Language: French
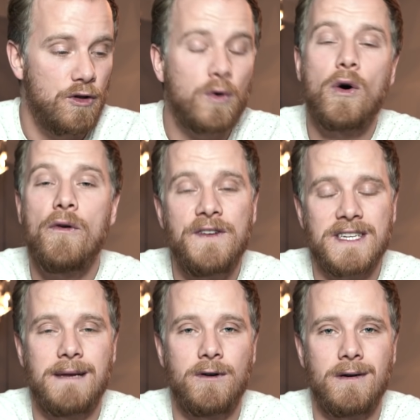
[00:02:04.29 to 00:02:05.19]
Donc
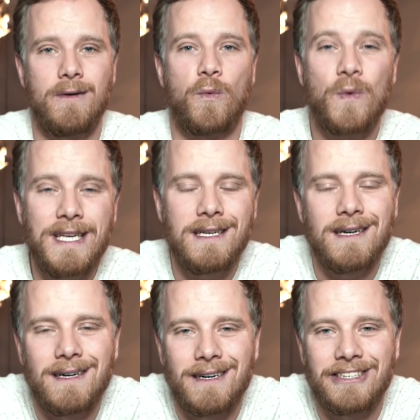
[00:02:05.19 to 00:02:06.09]
officiellement, oui,
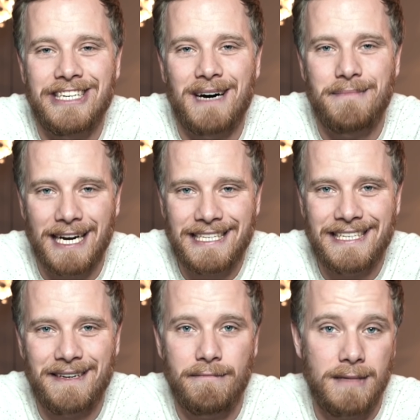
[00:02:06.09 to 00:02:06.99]
euh, j'ai un
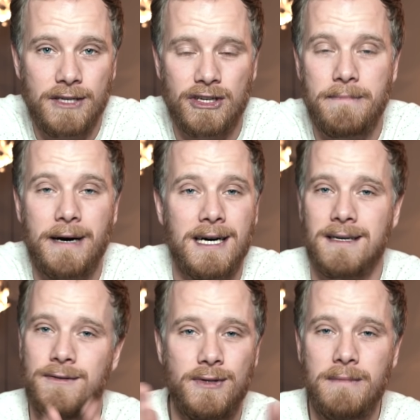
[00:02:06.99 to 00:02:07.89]
bac, mais je n'ai
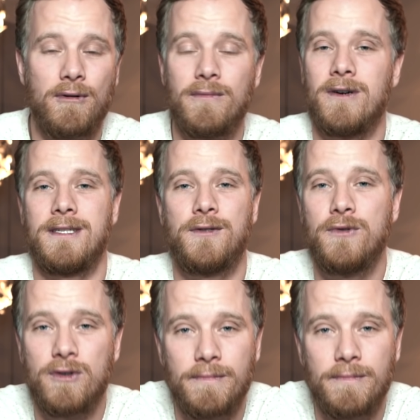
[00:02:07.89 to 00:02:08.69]
pas de diplôme d'études